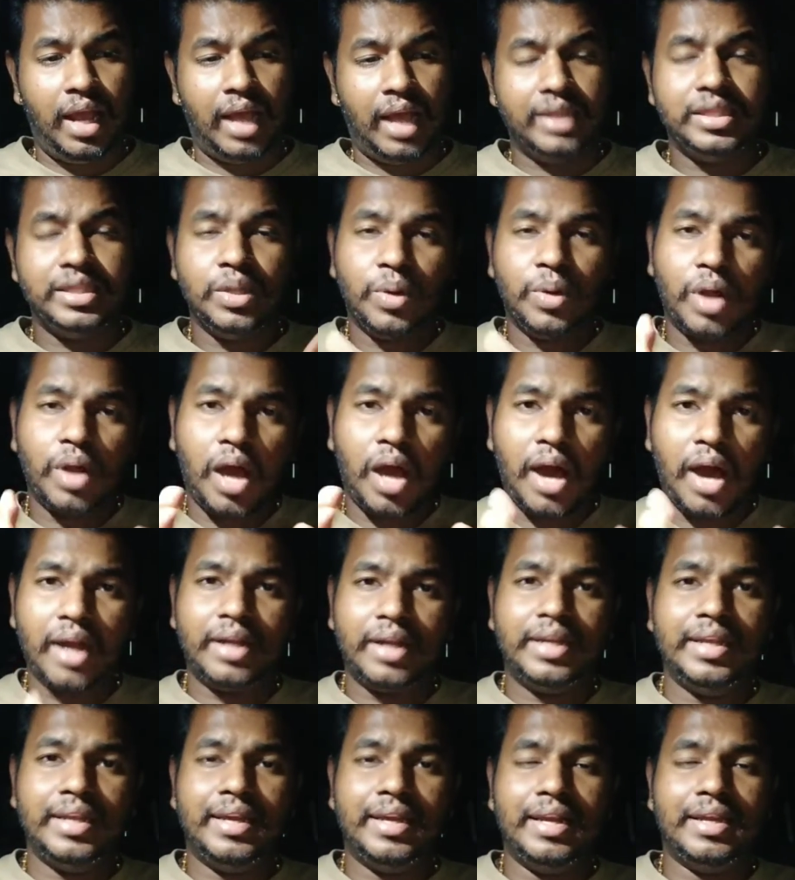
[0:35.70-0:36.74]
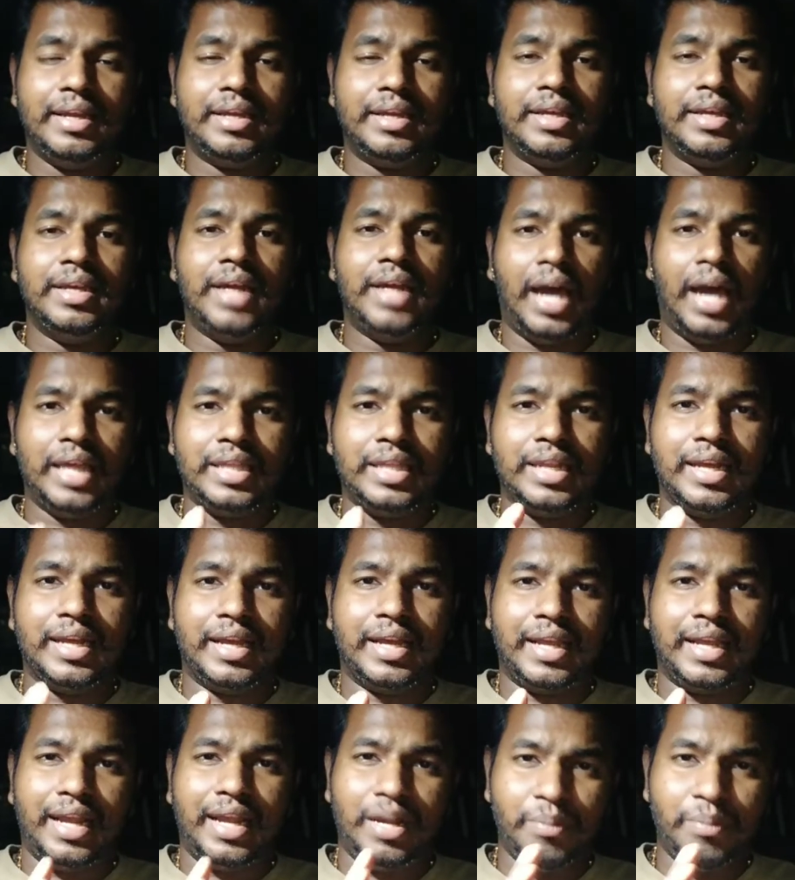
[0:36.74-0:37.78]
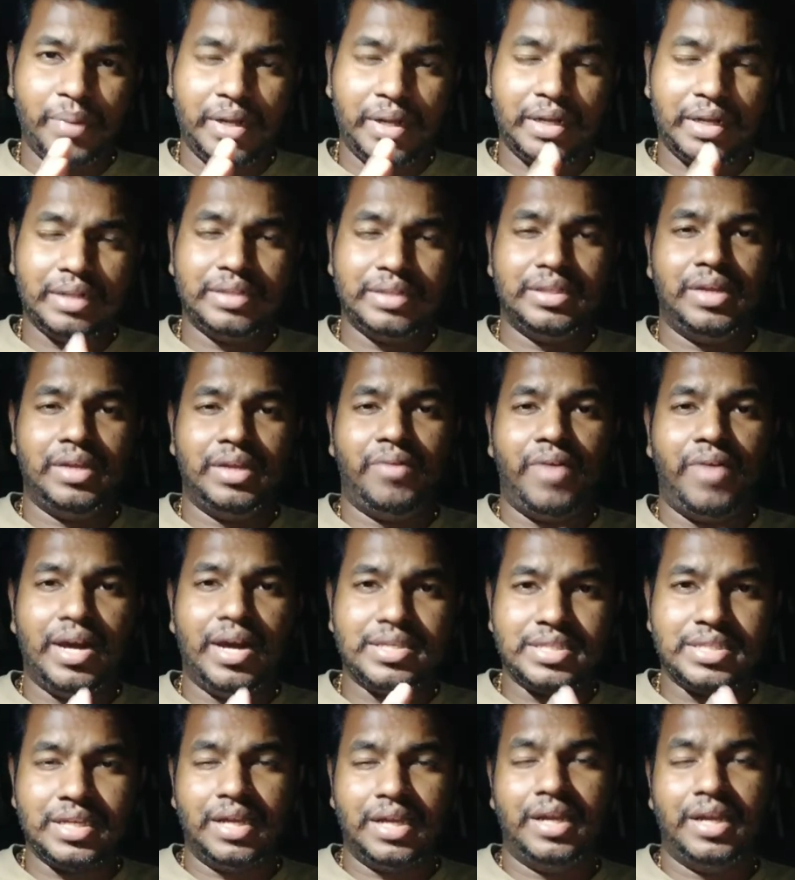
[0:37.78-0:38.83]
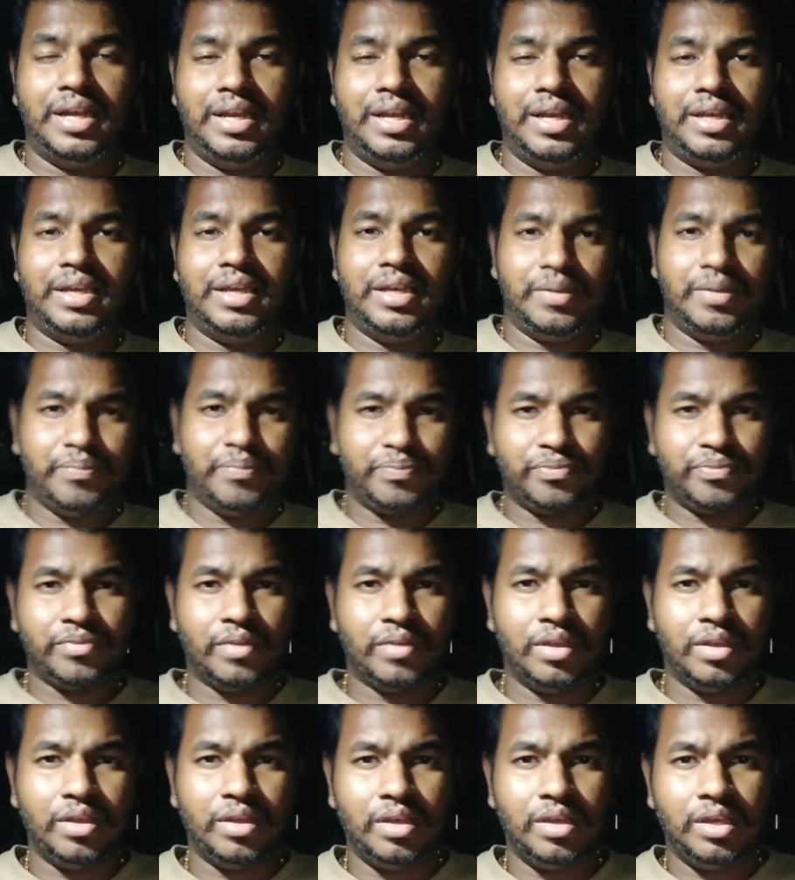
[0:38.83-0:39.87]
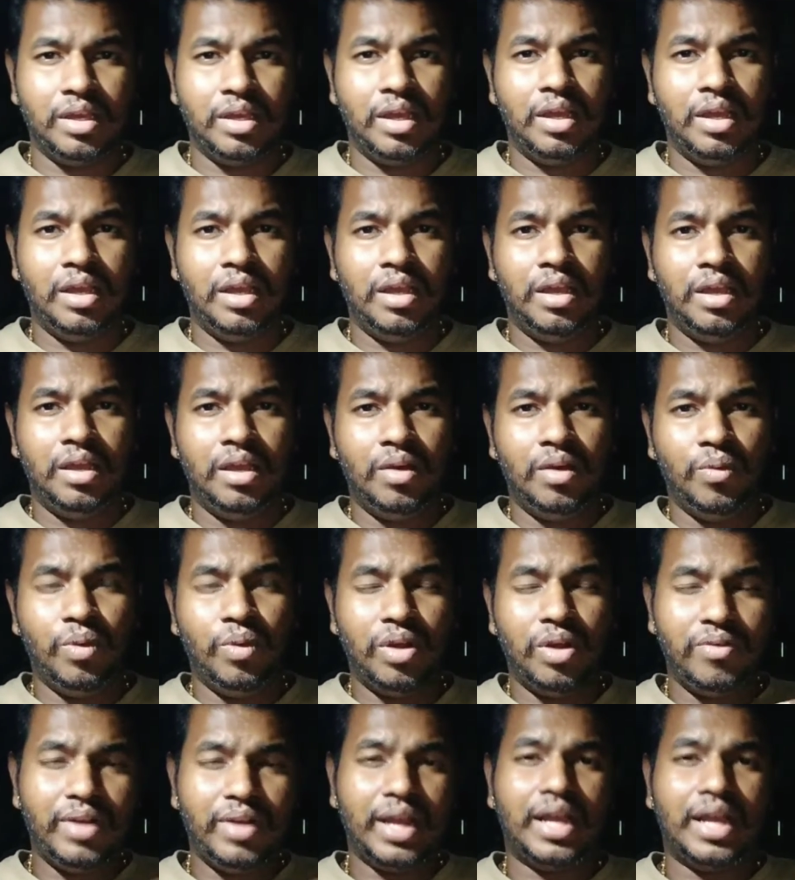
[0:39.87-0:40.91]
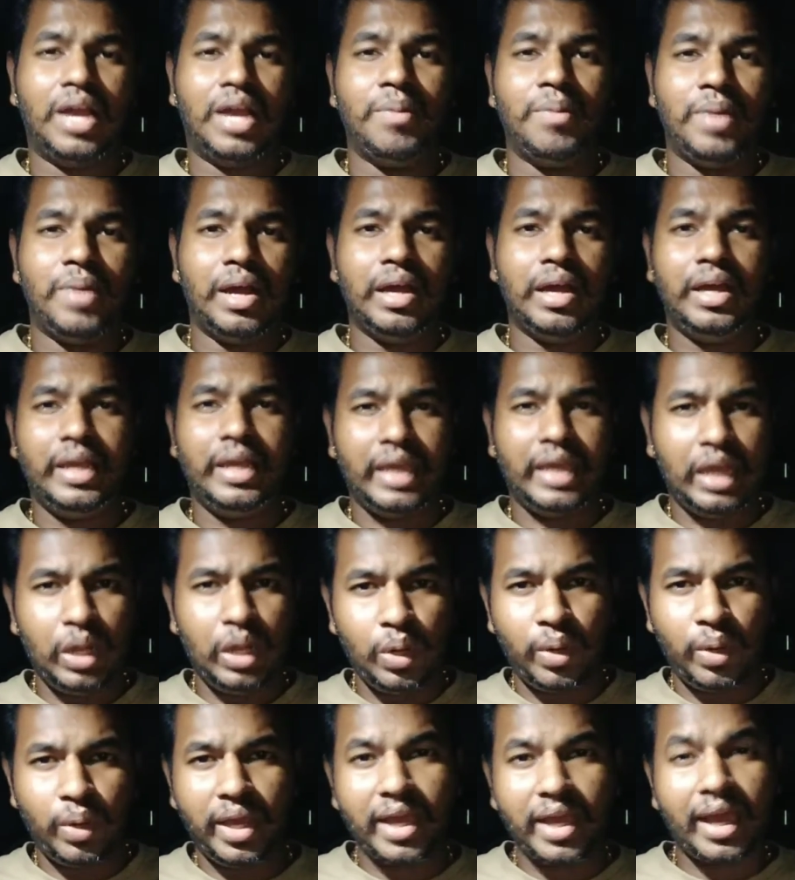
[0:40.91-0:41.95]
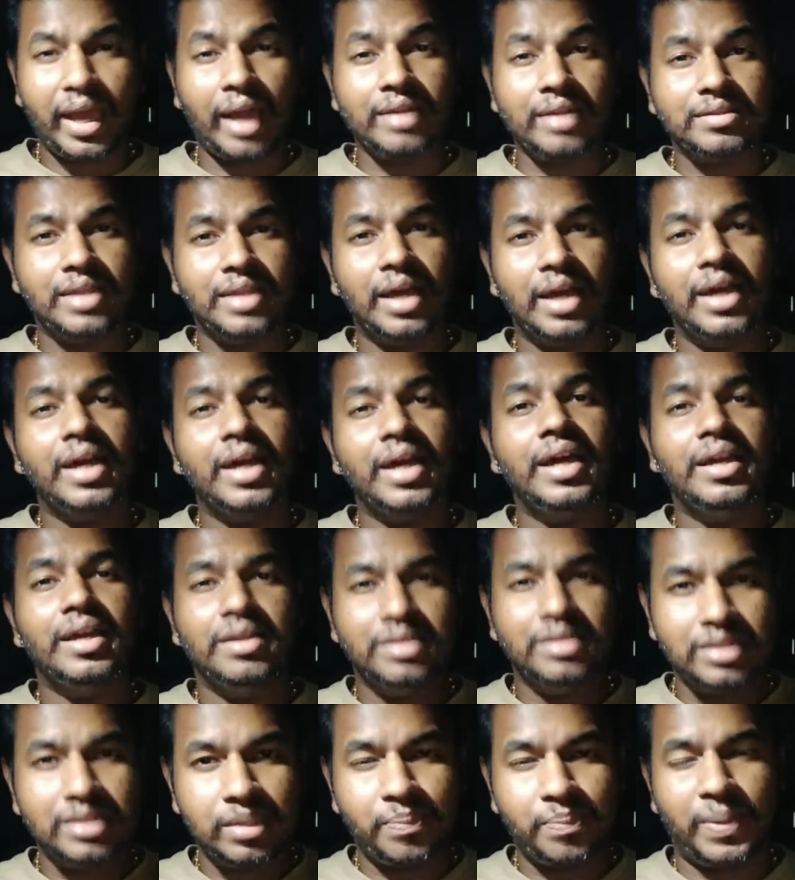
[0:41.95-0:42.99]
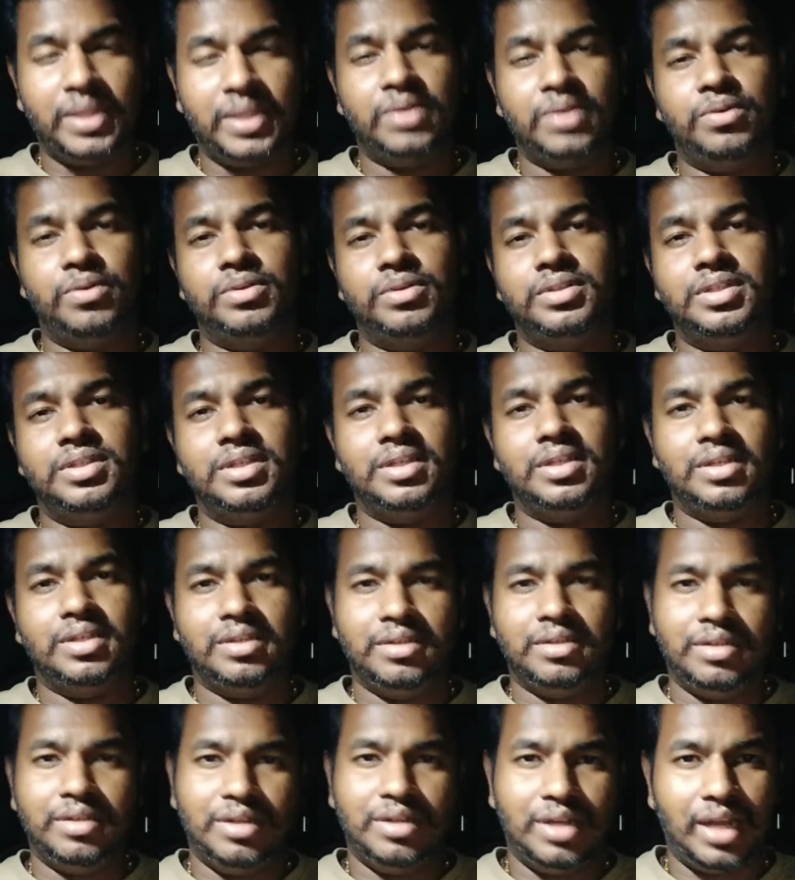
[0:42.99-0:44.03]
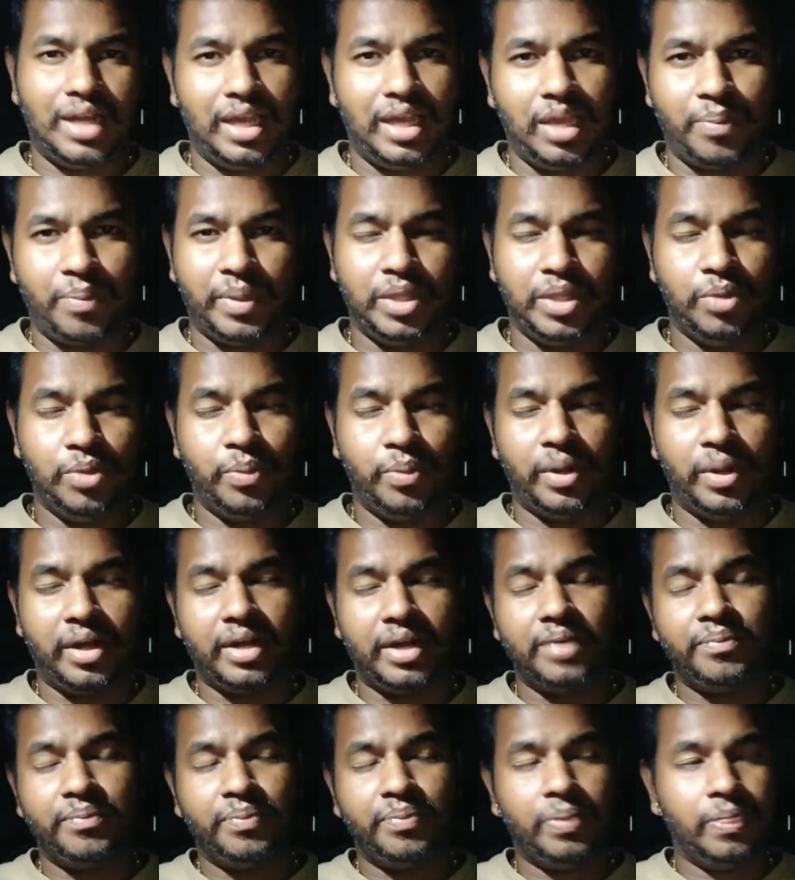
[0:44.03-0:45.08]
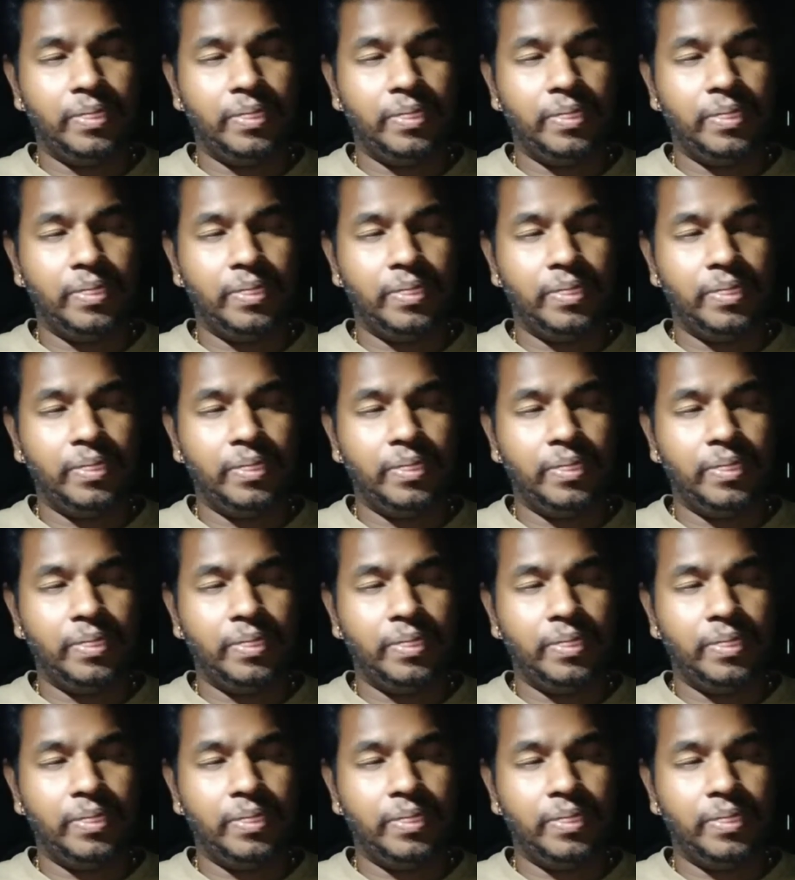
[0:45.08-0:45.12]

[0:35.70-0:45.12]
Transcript: அந்த ஒரு ஆர்டிக்கலுக்கு அதில் இடம்பெற்றிருந்த வாசகங்களுக்கு ஒரு விளக்கமாக என்னுடைய கருத்தாக இந்த பதிவு வந்து நான் இங்கே பதிவு பண்ணுறேன்